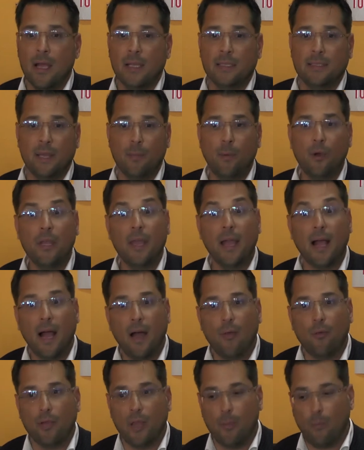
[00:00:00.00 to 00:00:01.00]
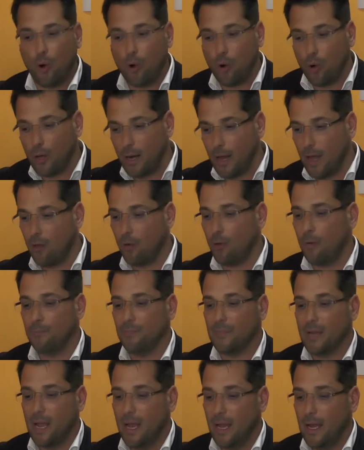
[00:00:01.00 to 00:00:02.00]
Si hemos llegado y hemos logrado
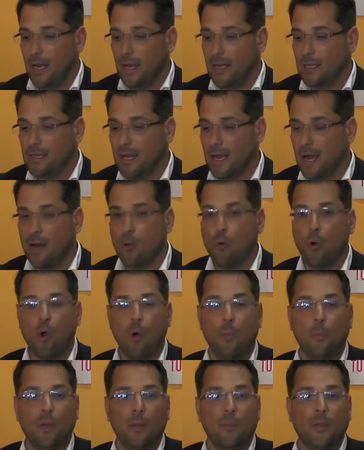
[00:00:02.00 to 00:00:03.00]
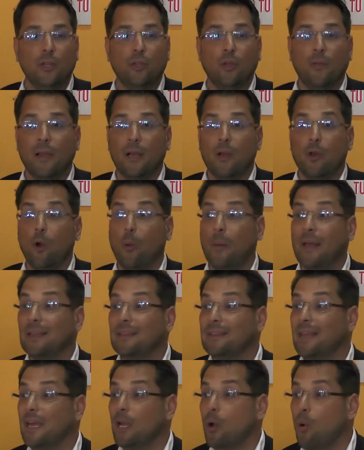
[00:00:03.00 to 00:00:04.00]
eh, llegar a un cumplimiento del
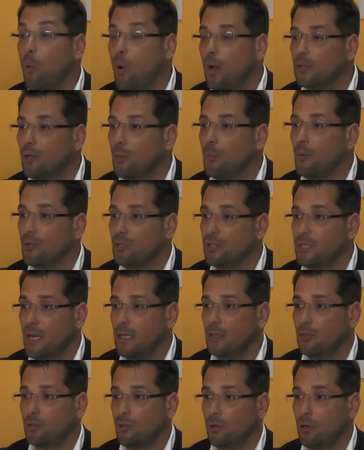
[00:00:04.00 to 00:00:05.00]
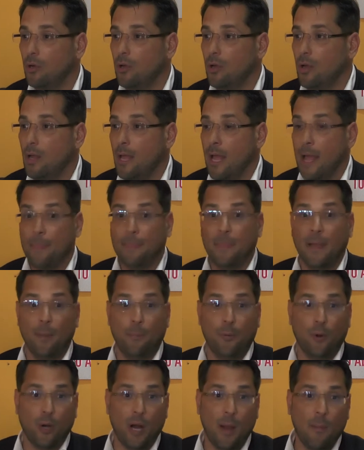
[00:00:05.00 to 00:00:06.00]
94% del
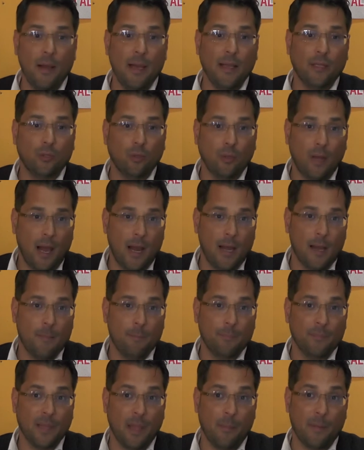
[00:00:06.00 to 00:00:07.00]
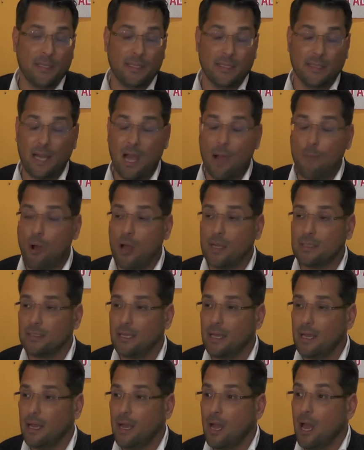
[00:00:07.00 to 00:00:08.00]
programa electoral que presentábamos
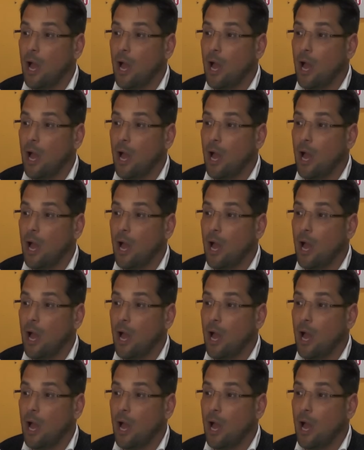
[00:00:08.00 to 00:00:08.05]
hace